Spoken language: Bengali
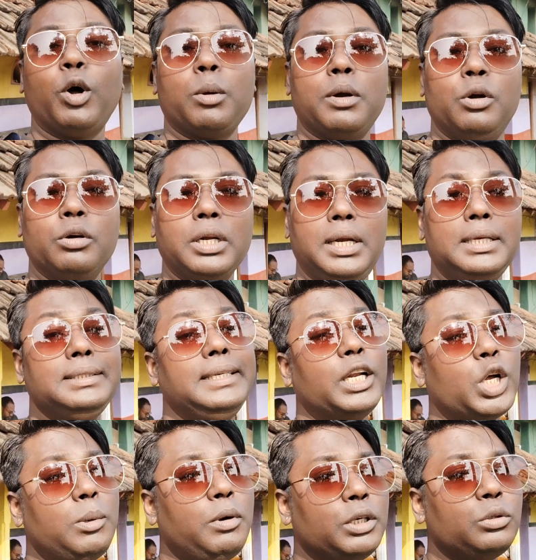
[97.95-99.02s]
বড় বড় হোটেলে
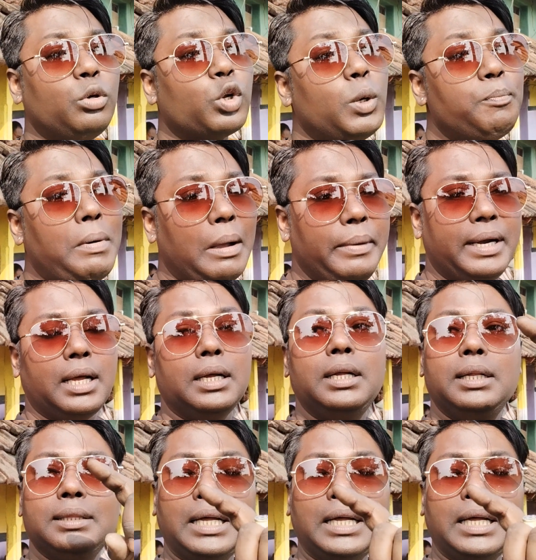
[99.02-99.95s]
সেরকম হয়তো ওরকম পাবে না